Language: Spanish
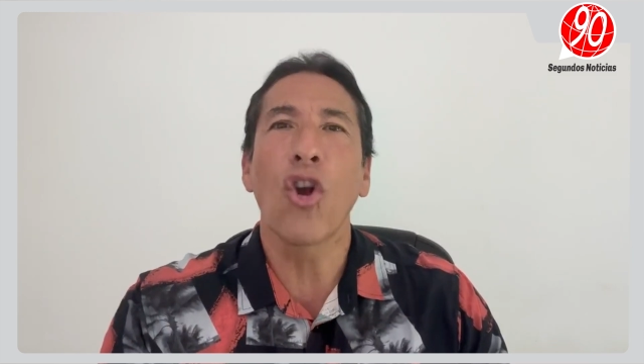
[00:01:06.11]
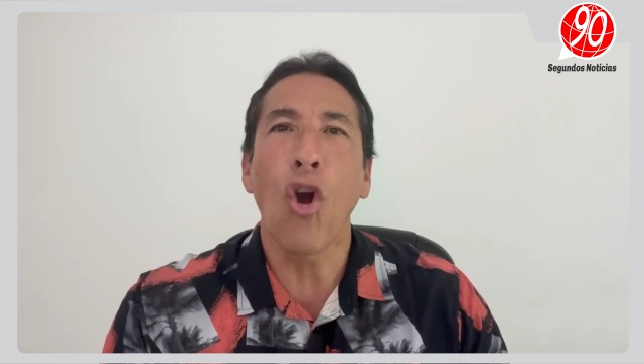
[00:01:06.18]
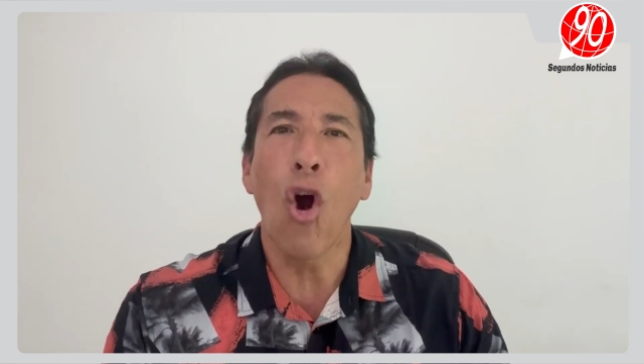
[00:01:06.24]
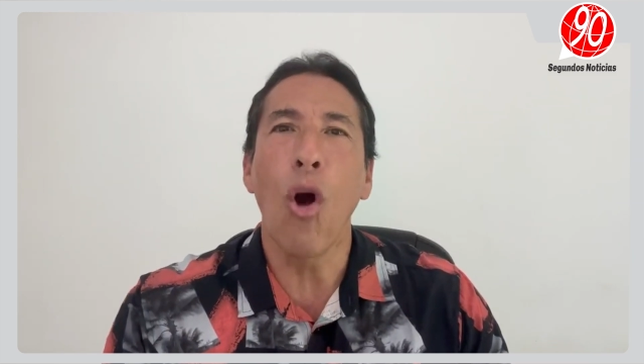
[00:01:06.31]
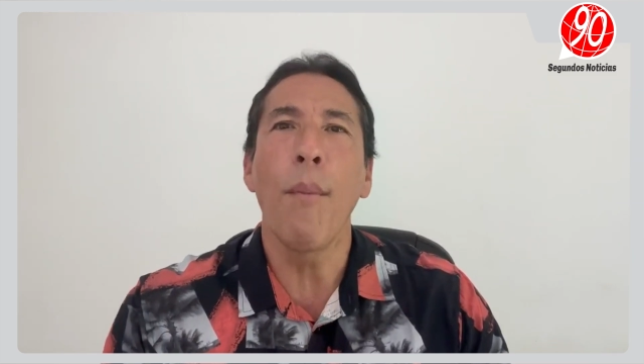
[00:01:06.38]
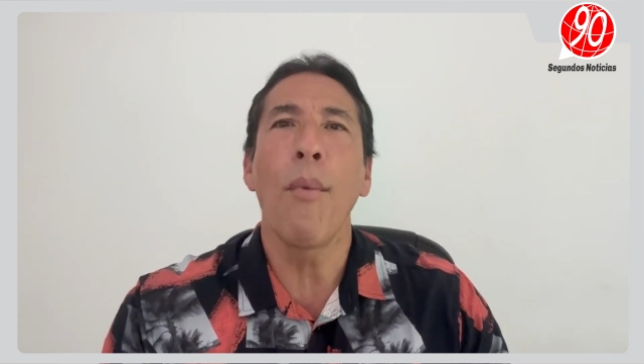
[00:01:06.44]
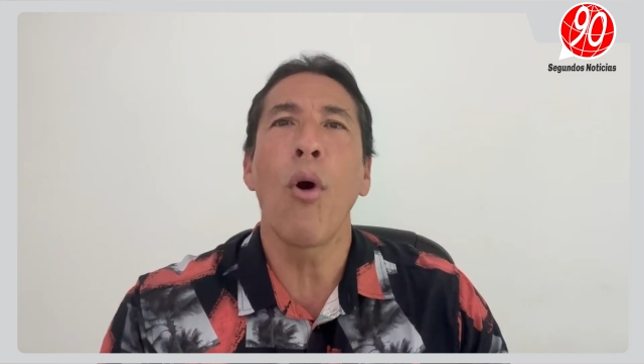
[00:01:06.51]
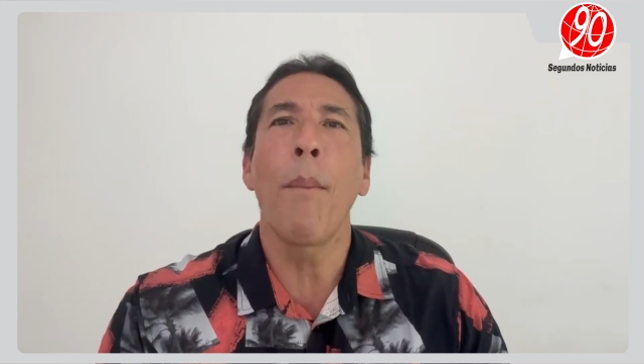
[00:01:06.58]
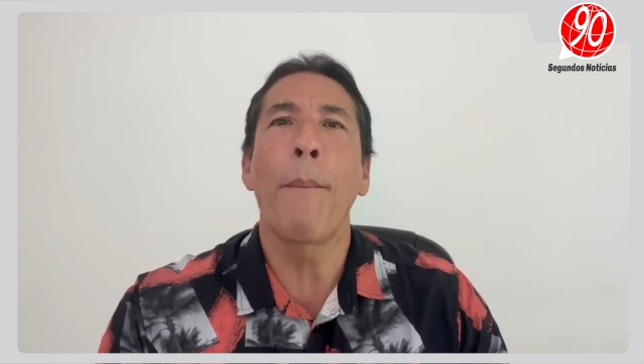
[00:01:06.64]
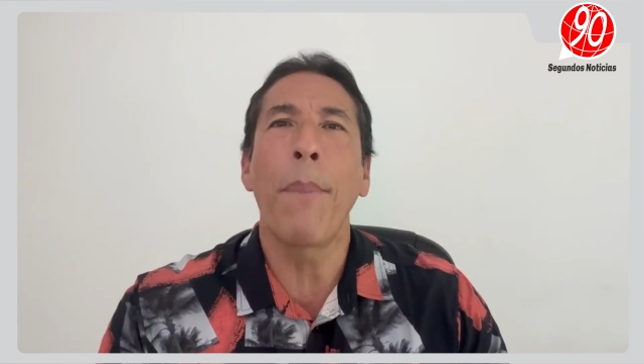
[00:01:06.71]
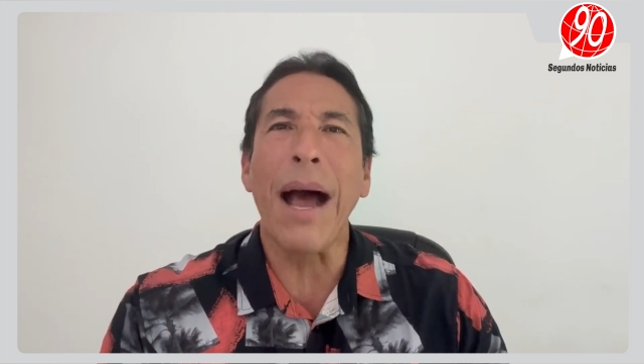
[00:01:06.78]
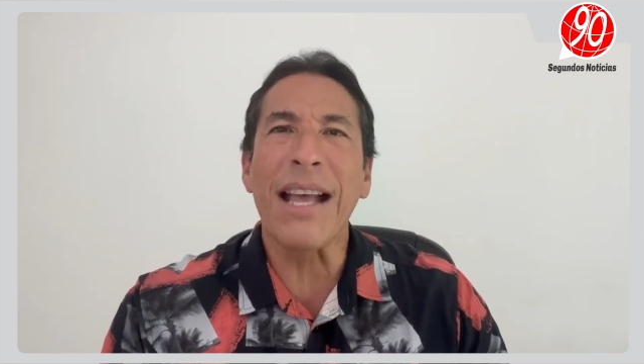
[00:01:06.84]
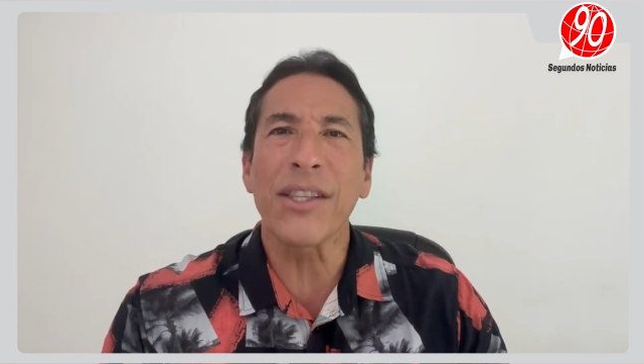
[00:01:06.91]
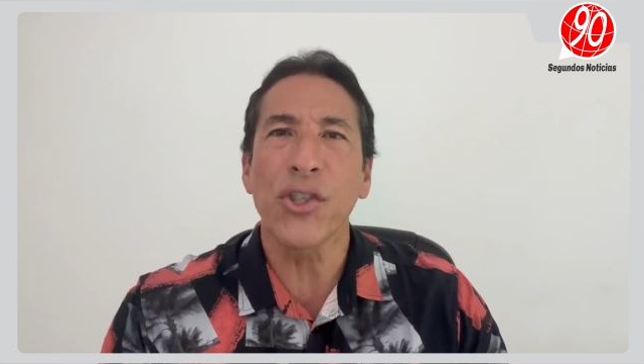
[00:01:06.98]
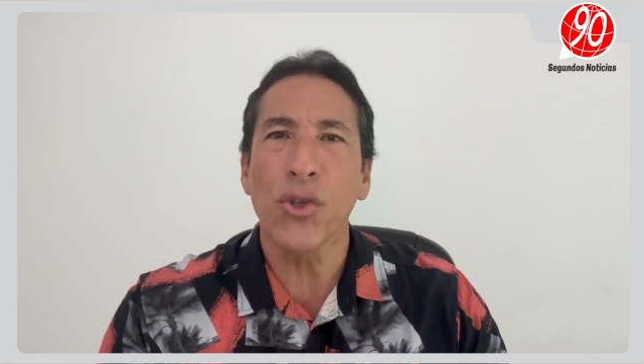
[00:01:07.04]
cómo
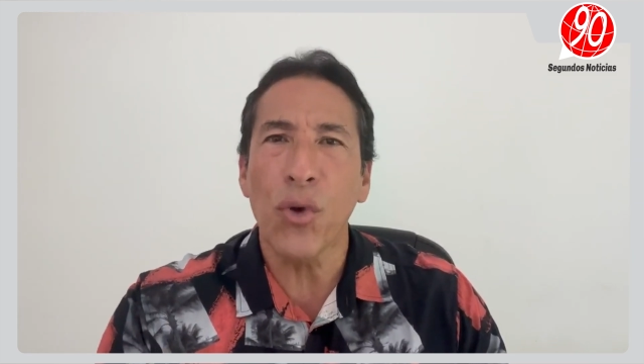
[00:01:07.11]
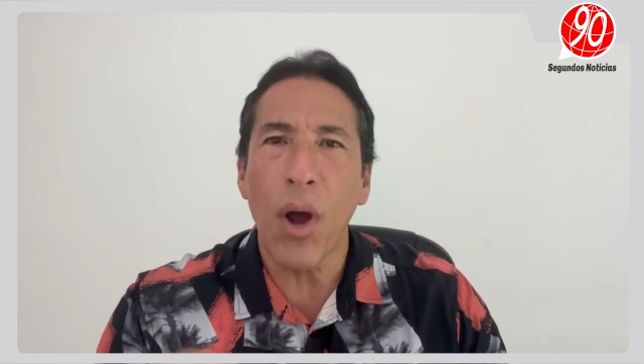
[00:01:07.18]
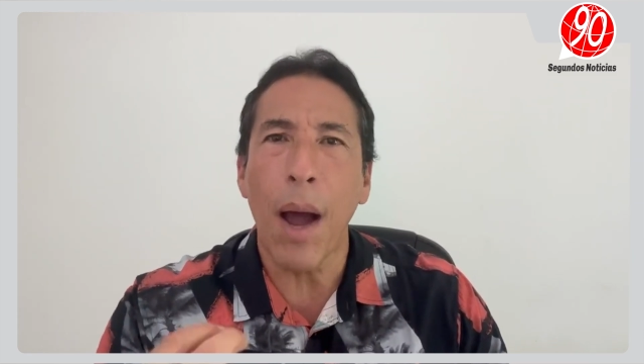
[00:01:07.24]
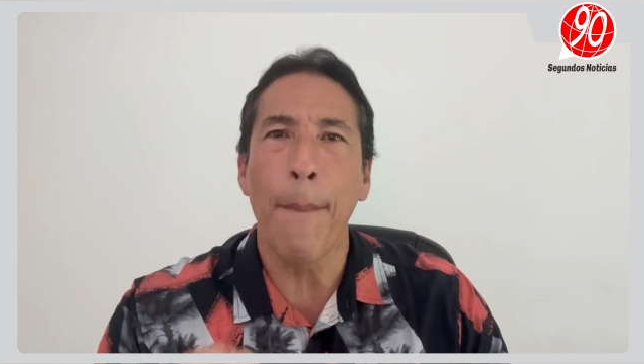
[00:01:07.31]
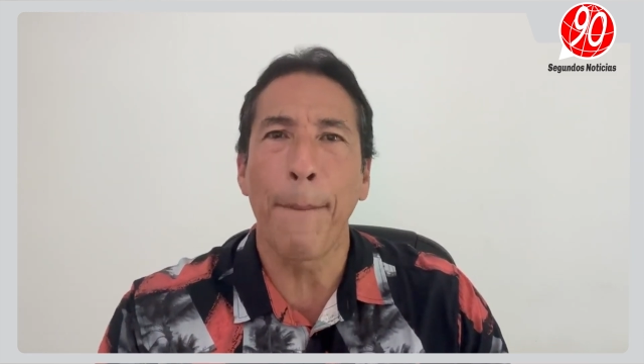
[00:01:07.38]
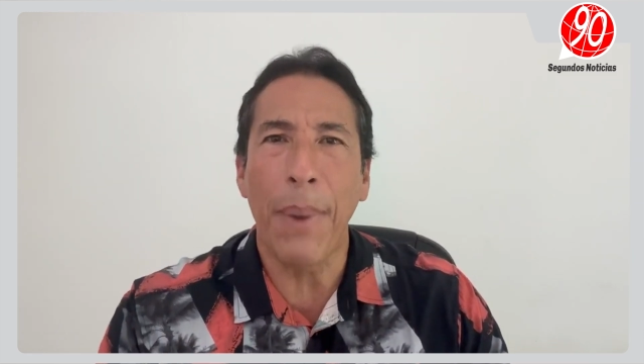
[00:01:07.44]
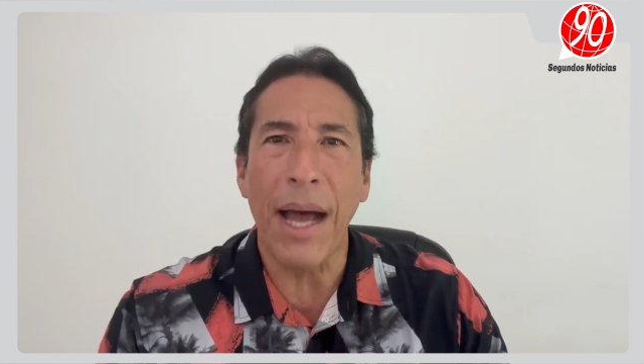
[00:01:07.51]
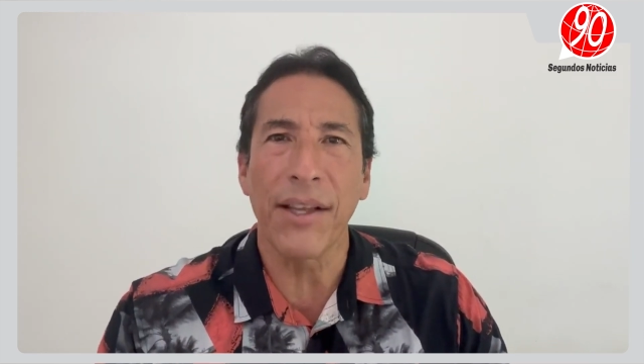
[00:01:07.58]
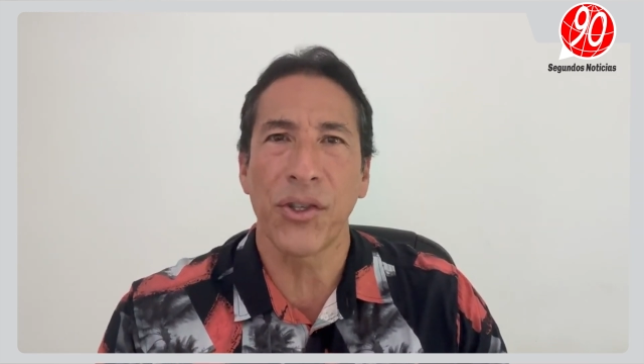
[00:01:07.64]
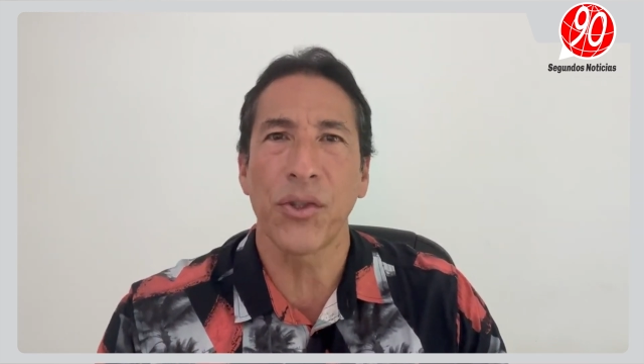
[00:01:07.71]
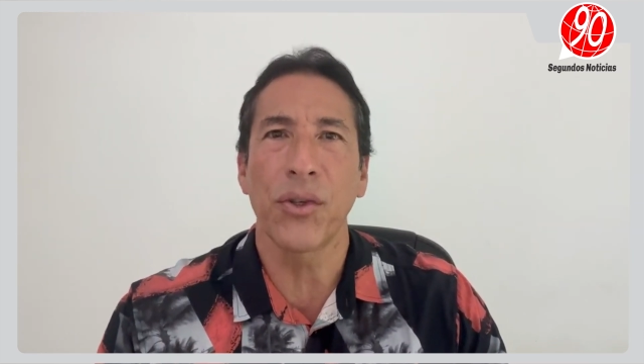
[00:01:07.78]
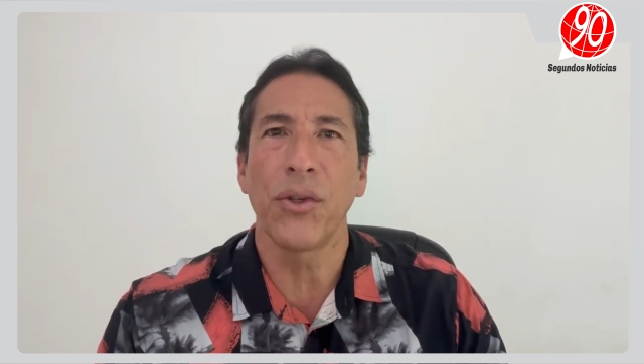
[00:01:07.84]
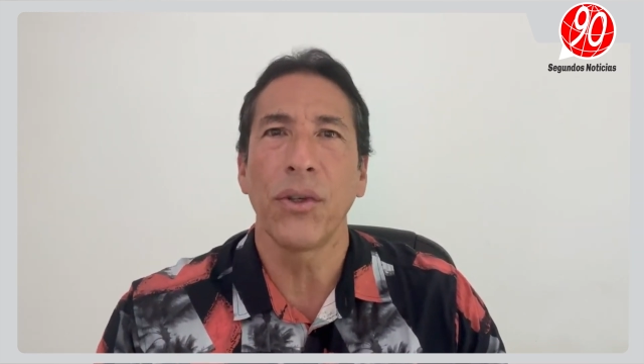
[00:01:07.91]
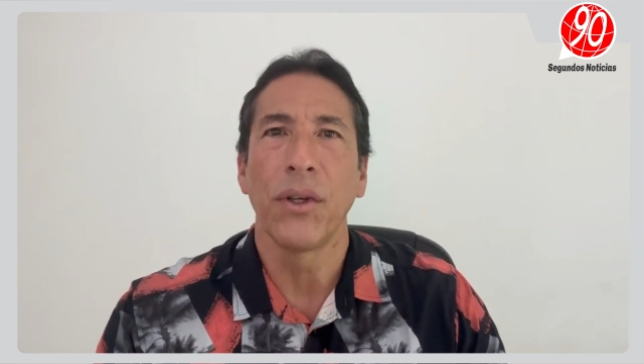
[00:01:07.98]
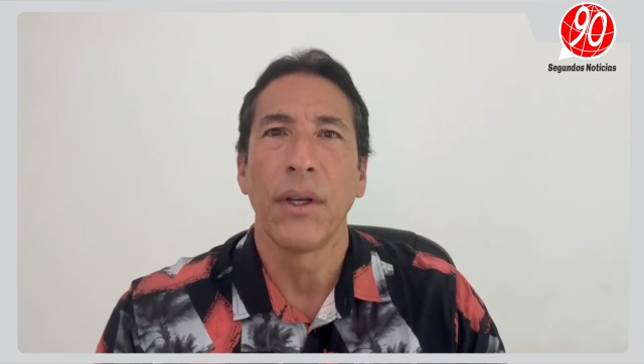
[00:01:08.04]
paso a
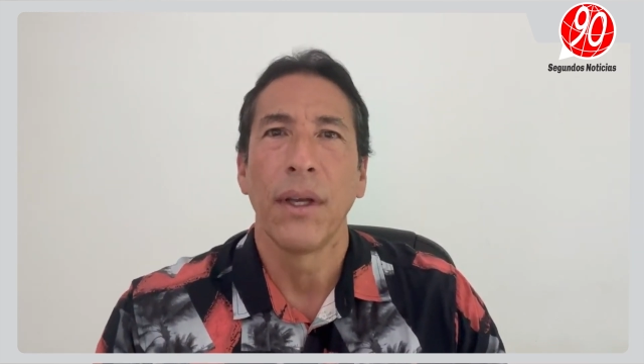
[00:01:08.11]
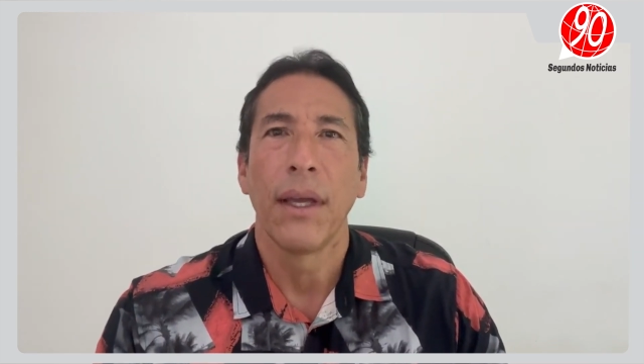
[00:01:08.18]
paso